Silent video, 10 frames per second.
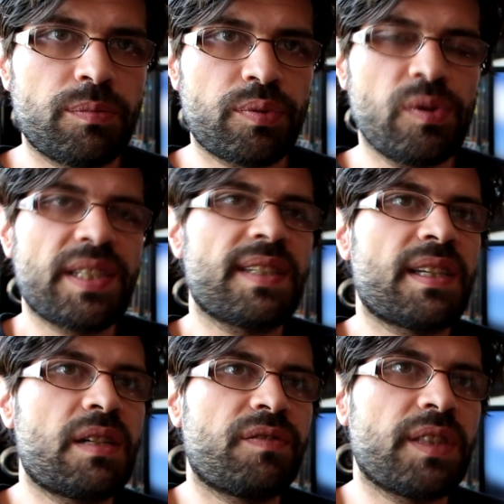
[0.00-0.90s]
pour lui c'est
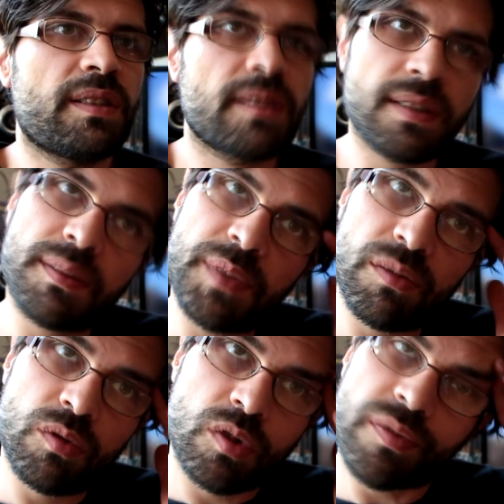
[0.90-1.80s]
ça en fait, ça c'est
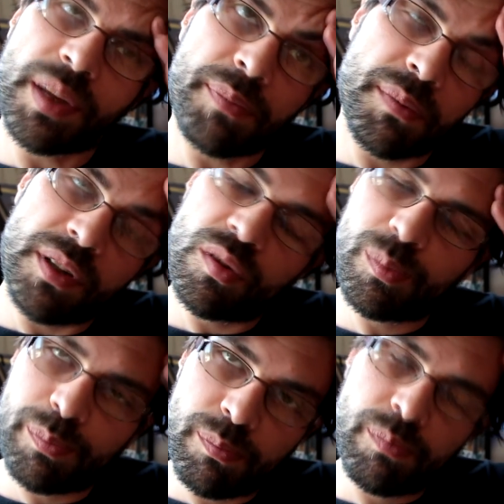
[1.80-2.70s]
bien vu. Je trouve qu'il y a pas mal
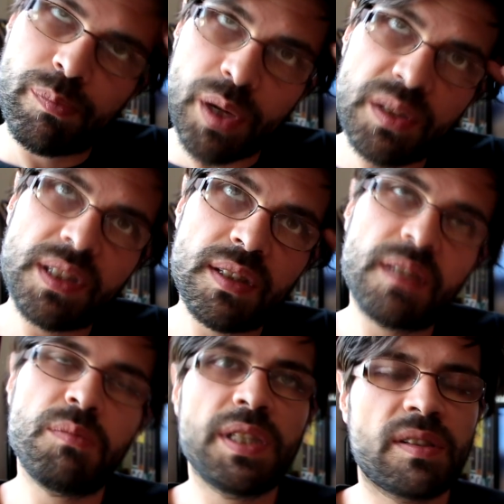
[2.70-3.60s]
de bonnes
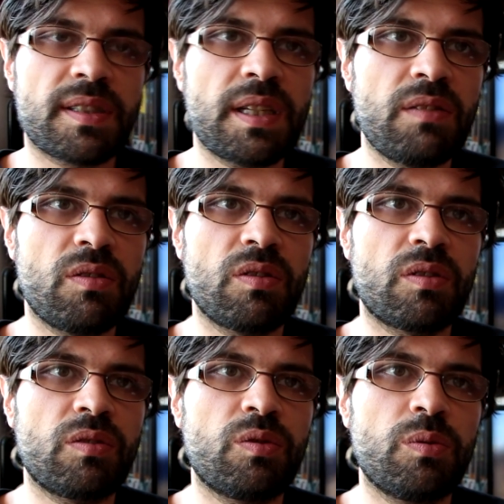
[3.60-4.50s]
idées de mise en scène
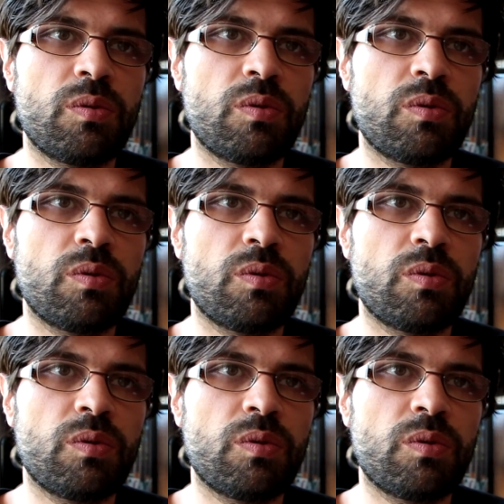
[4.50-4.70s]
dedans, de